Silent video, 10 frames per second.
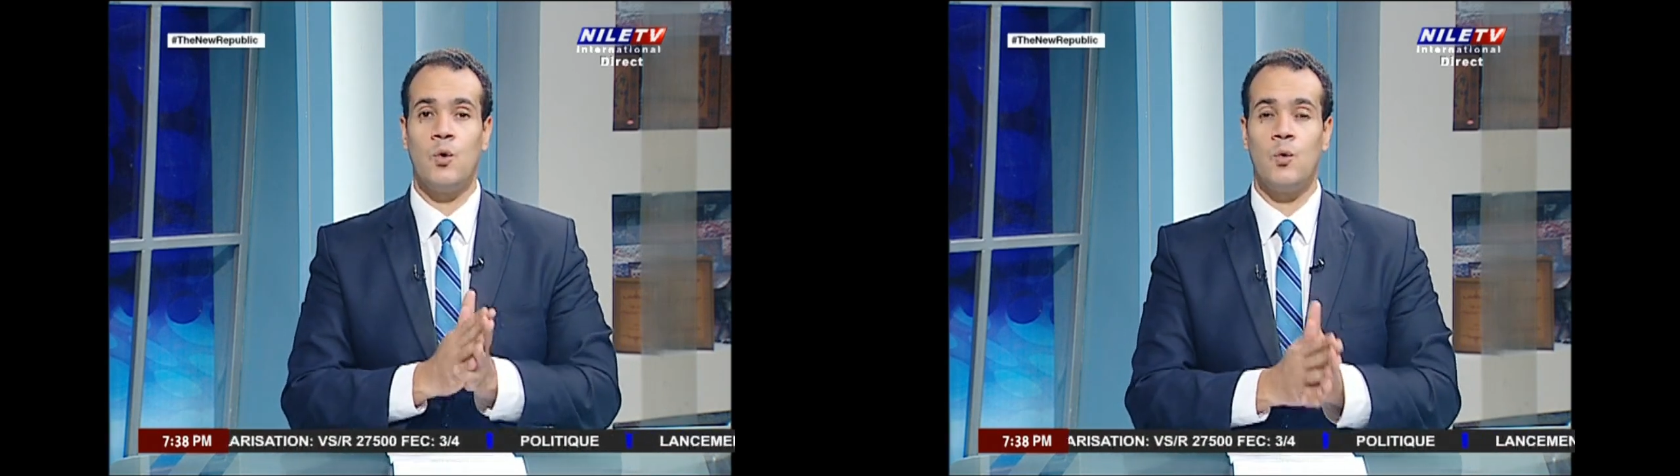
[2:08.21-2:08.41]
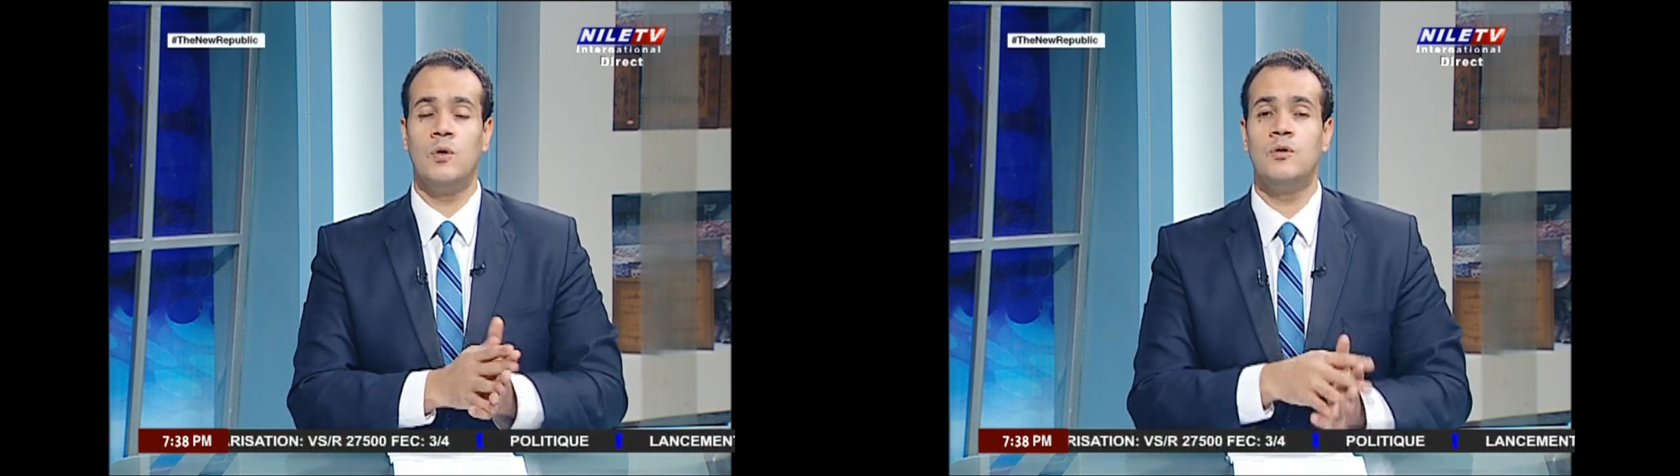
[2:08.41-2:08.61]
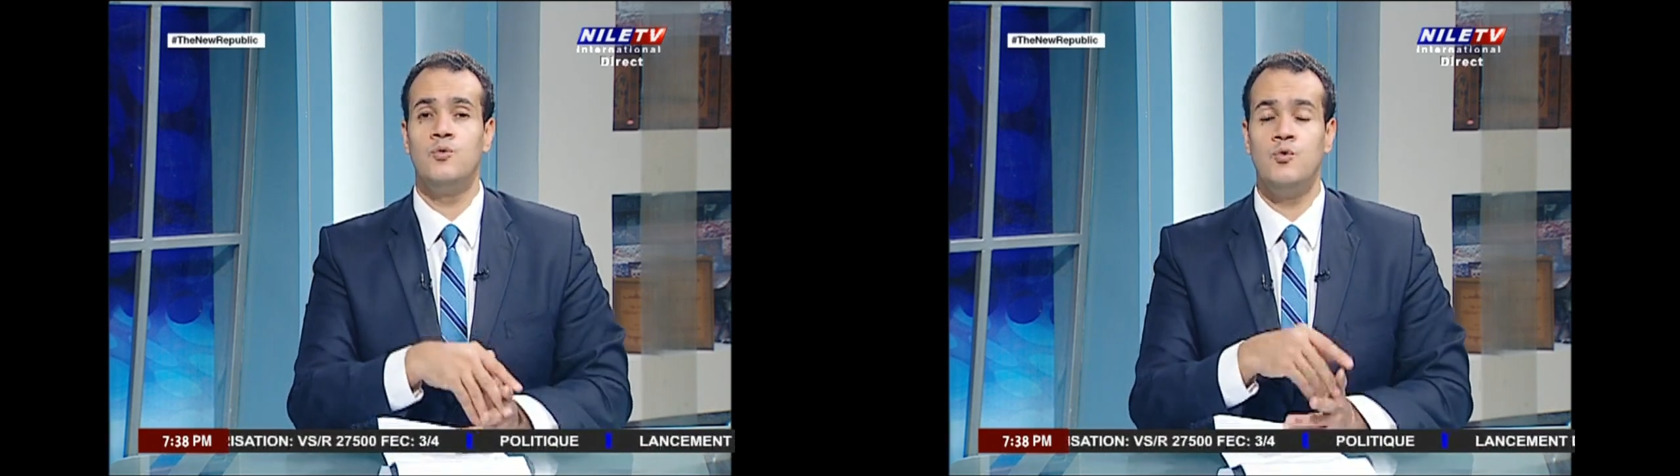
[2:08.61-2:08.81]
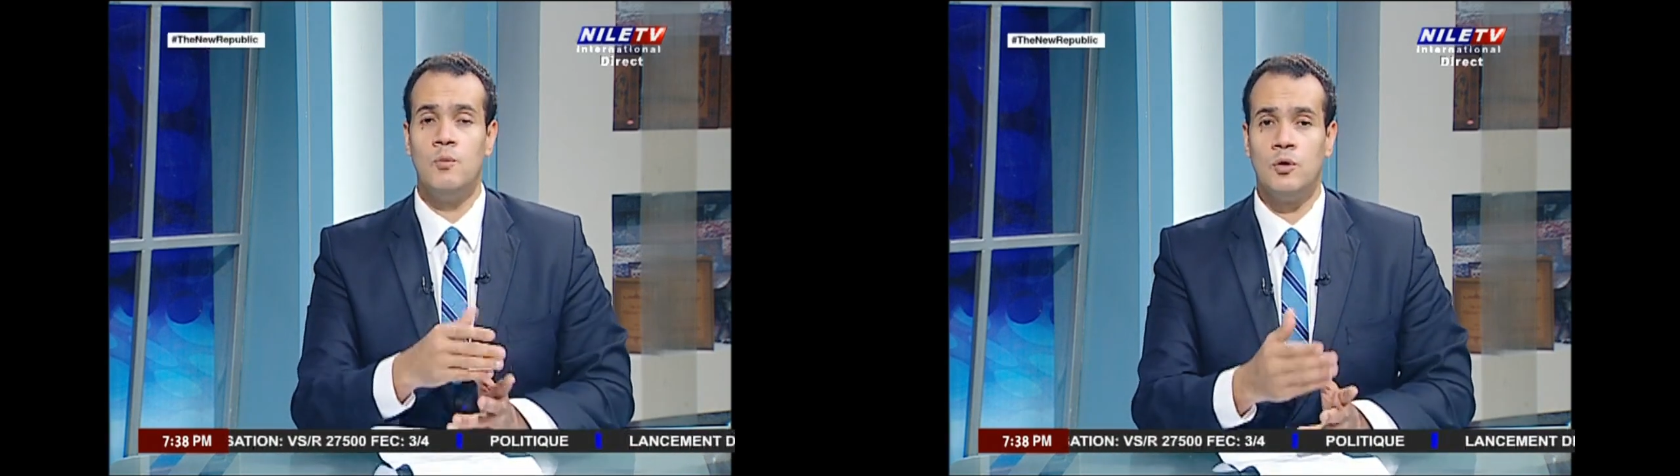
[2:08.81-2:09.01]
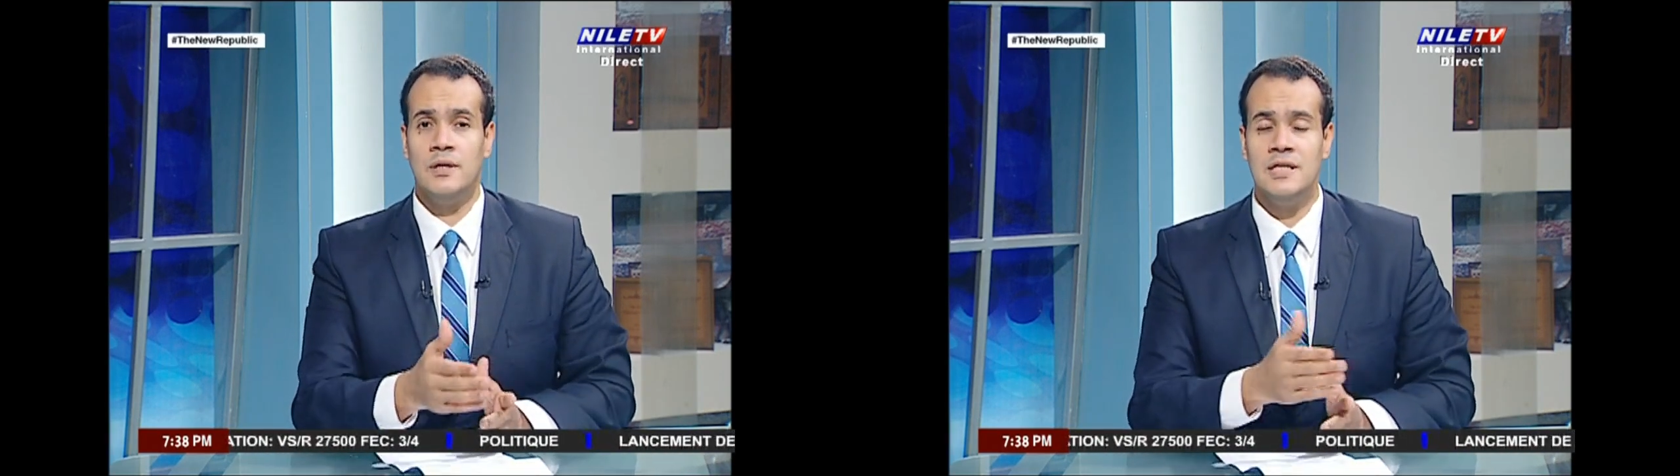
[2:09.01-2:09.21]
coins du
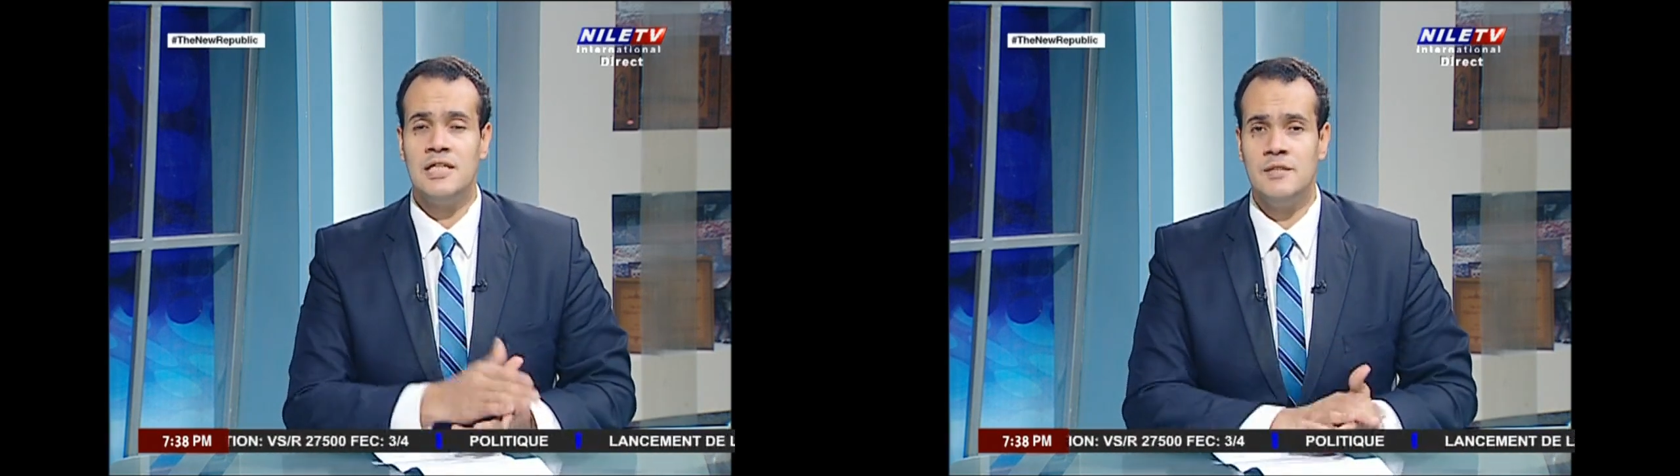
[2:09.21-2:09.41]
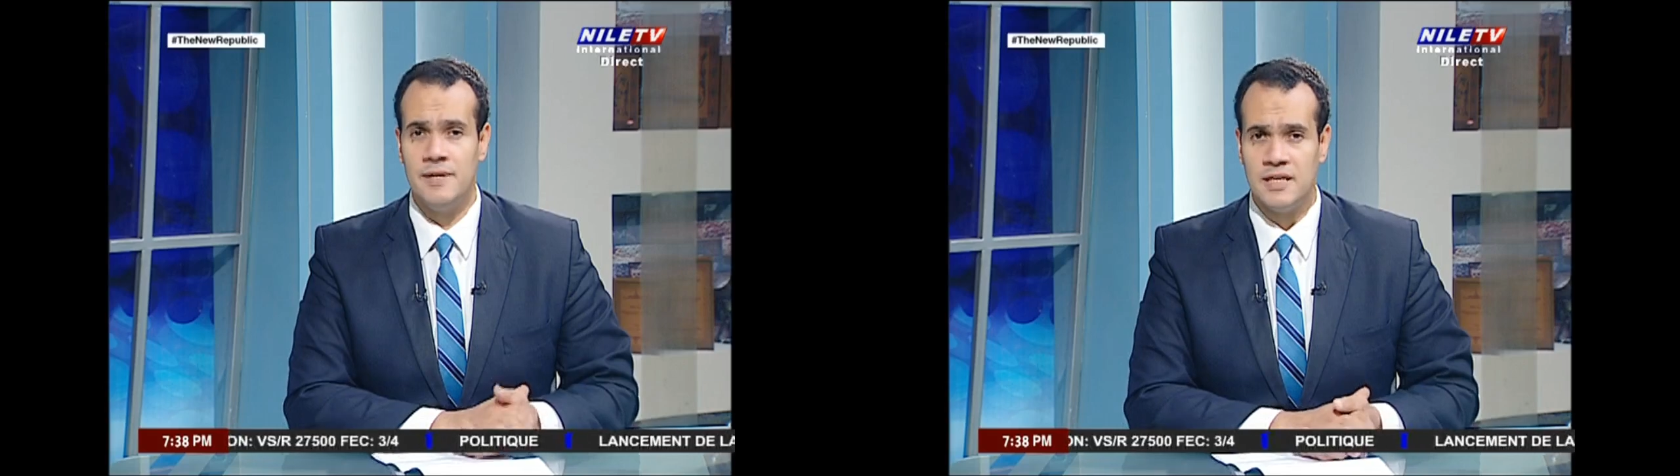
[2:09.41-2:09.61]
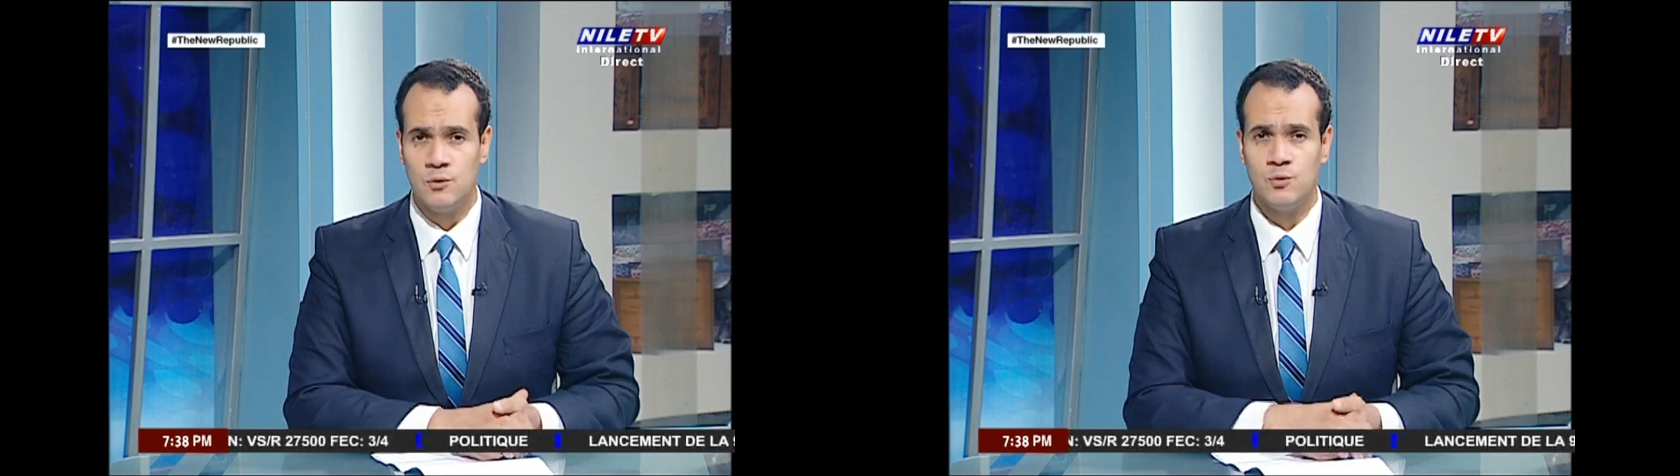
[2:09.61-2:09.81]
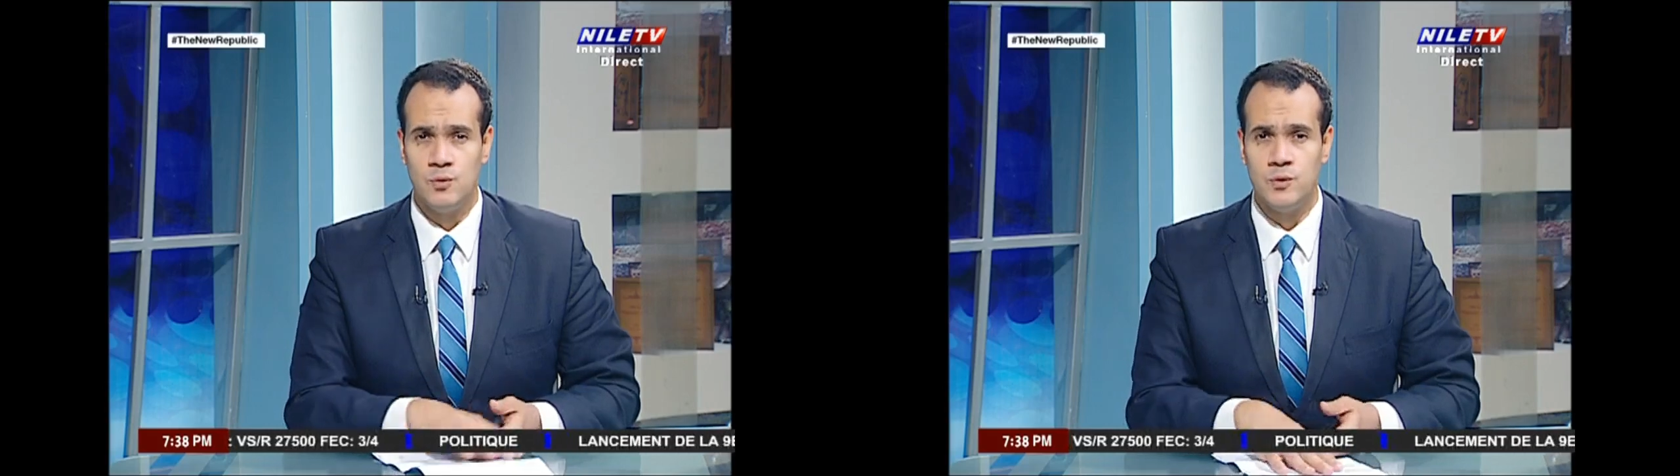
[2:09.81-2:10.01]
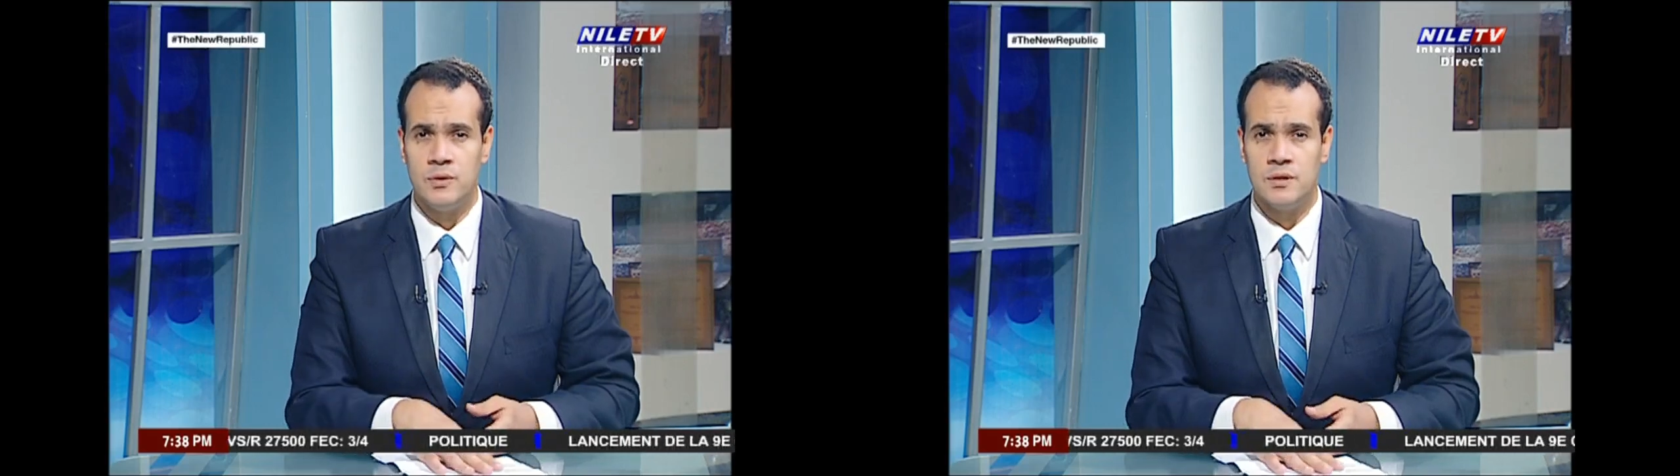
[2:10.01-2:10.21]
monde. Les explications tout de
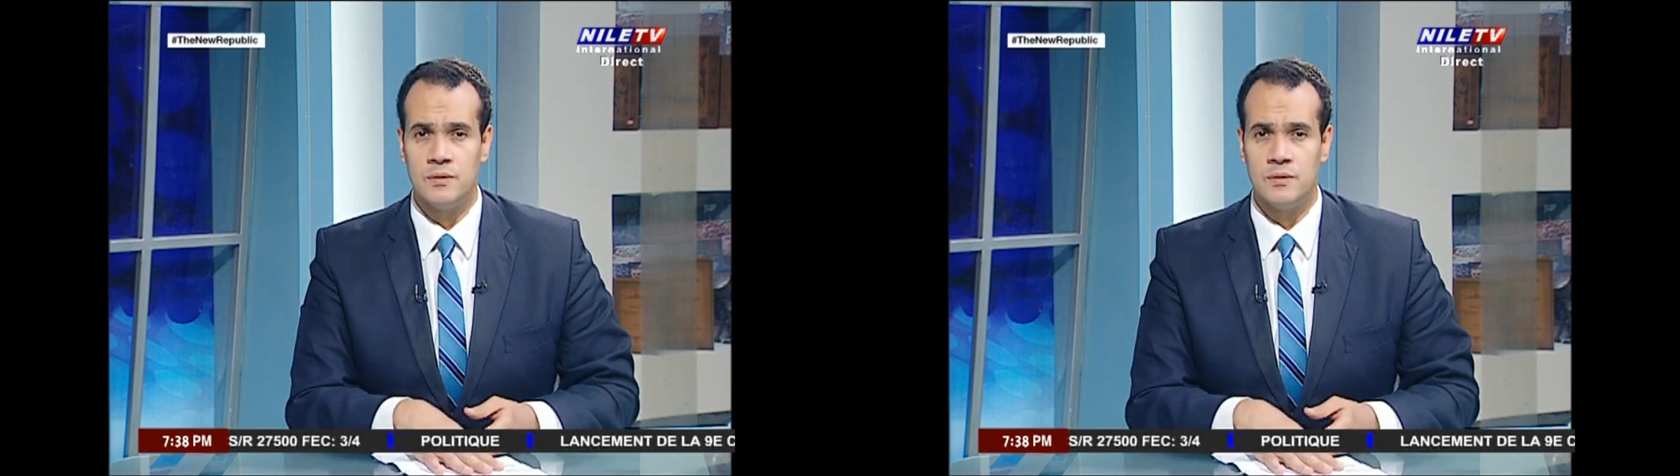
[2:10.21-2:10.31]
suite.